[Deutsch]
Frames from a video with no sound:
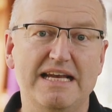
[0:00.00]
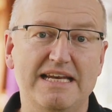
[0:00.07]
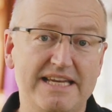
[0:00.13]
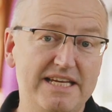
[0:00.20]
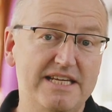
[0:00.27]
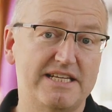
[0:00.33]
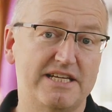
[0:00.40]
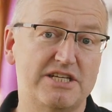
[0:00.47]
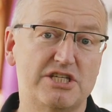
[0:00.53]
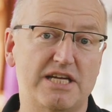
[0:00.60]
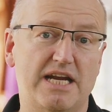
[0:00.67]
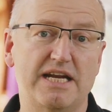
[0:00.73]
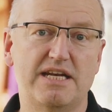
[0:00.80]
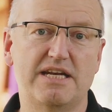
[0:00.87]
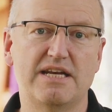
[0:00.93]
Nicht
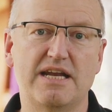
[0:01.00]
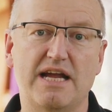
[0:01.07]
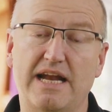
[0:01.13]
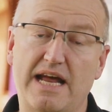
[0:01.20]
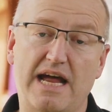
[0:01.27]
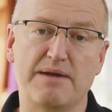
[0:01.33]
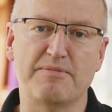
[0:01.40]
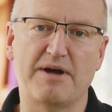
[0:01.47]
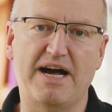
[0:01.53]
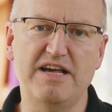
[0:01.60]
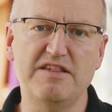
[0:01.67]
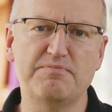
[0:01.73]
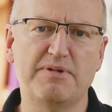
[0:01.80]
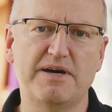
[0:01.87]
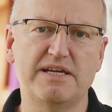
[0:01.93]
entstanden an einem
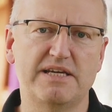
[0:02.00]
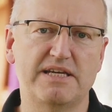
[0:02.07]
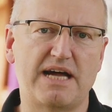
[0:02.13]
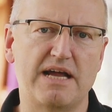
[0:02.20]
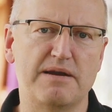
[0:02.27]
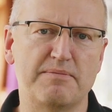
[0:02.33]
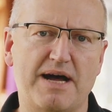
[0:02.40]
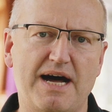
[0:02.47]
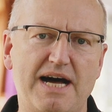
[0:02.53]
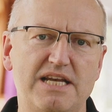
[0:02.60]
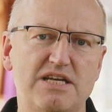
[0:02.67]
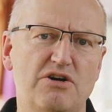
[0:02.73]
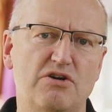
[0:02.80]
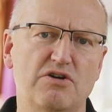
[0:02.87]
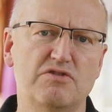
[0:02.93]
Reißbrett in einem
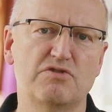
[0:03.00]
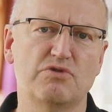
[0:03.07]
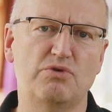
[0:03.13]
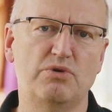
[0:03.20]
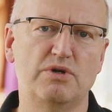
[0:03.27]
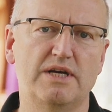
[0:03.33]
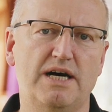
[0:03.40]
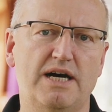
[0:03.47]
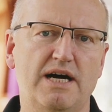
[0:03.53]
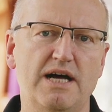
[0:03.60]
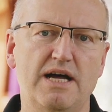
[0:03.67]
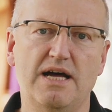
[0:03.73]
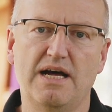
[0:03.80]
Rathaus oder